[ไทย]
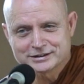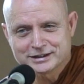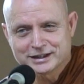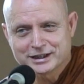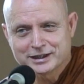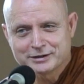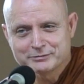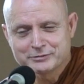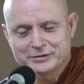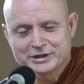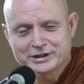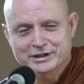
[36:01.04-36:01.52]
ถ้า
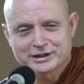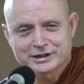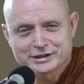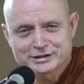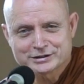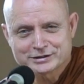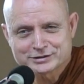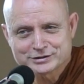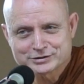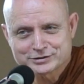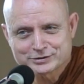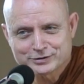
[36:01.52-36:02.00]
มีกา
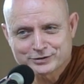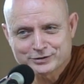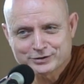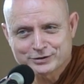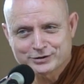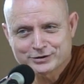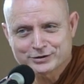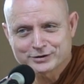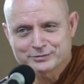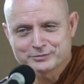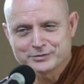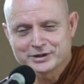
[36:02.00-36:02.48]
รสอ
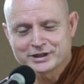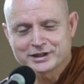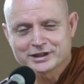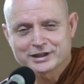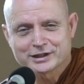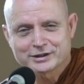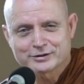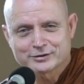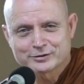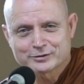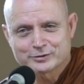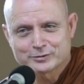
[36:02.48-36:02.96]
นมี
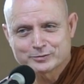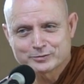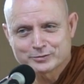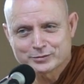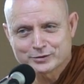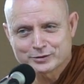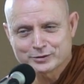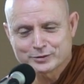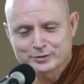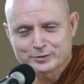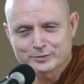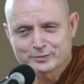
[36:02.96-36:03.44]
การอบ
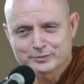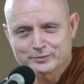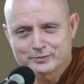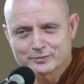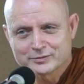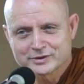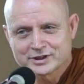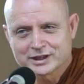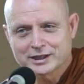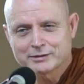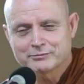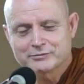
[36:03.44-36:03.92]
รม
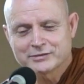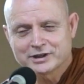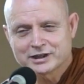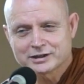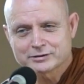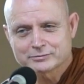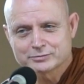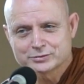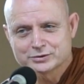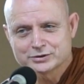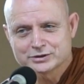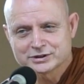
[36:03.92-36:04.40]
ทำหลัก
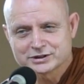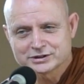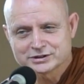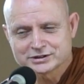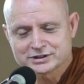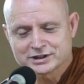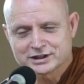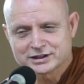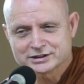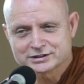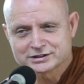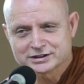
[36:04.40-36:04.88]
พุทธ
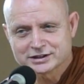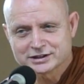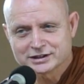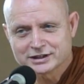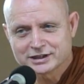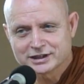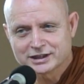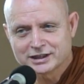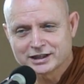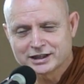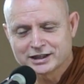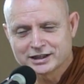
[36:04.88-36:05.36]
ศาส
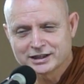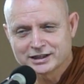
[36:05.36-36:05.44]
นา